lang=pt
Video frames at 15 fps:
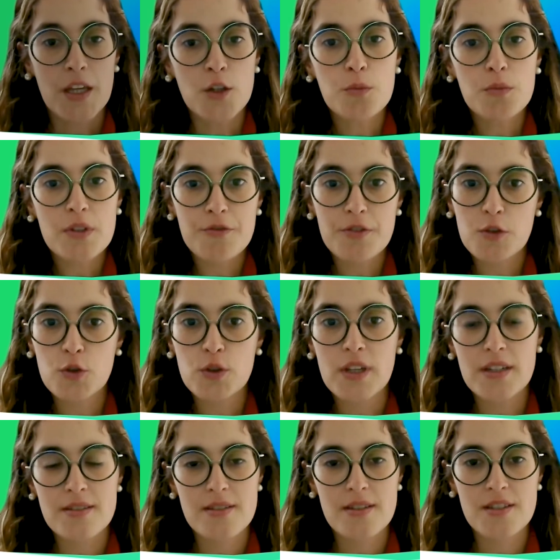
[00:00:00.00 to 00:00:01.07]
Em nome da
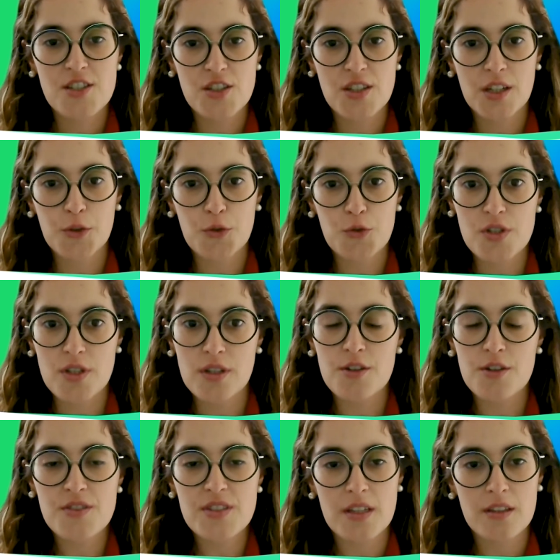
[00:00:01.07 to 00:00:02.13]
Faculdade de Ciências e Tecnologia da
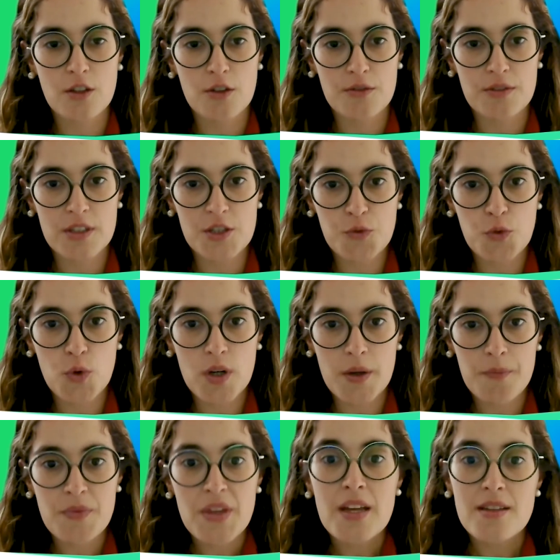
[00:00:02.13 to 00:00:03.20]
Universidade Nova de
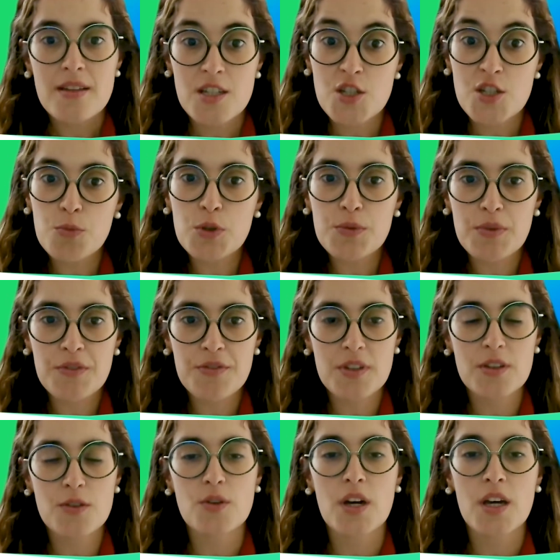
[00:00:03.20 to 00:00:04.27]
Lisboa, seja muito
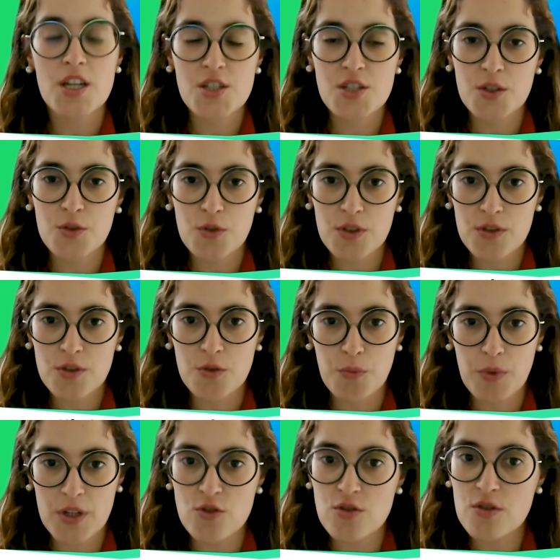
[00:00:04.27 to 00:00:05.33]
bem-vindo a esta noite de
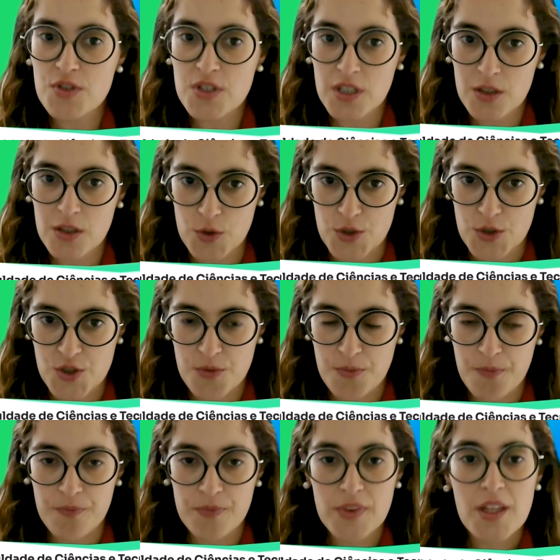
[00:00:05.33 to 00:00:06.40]
Coletivos
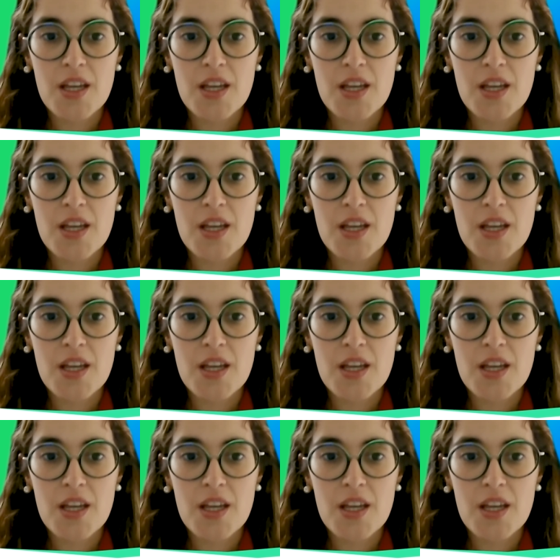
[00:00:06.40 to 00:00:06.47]
Investigadores.